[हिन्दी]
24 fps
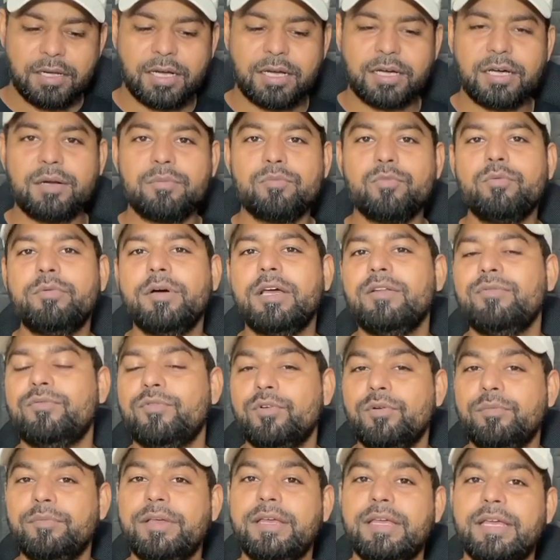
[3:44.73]
अगर मोबाइल
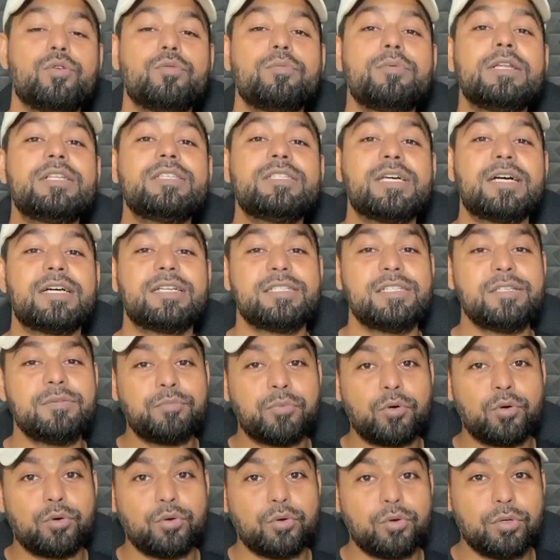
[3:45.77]
फोन में एक चार्जिंग हम्म।
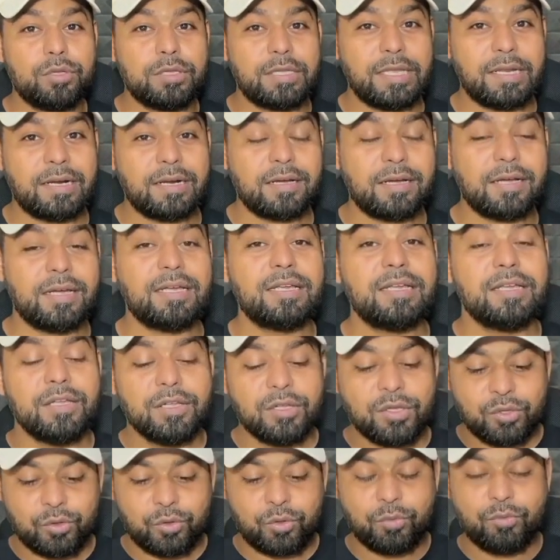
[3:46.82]
प्रोटोकॉल दे रखा है
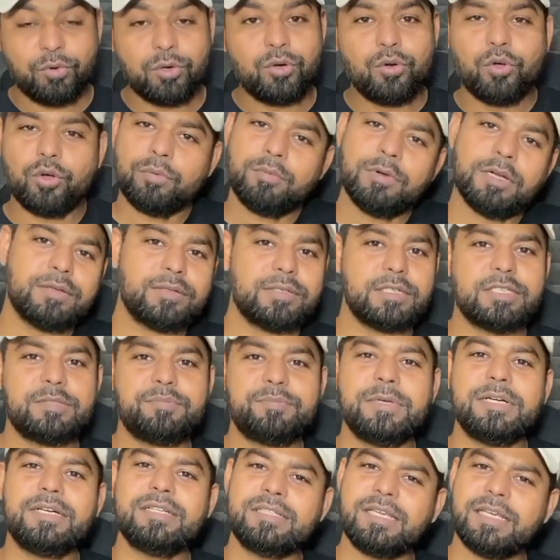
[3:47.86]
तो वो नॉर्मल
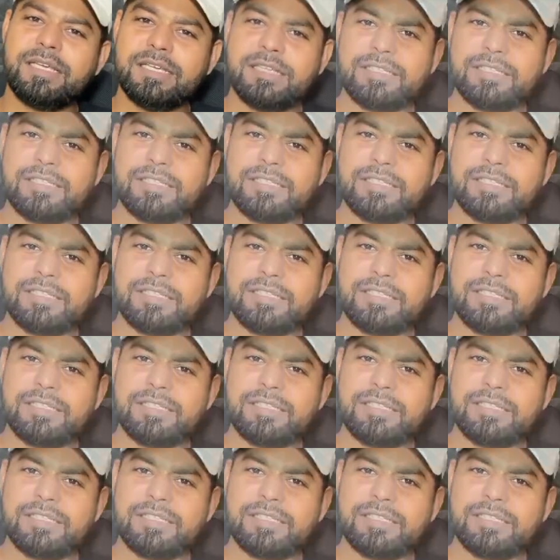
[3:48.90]
स्पीड से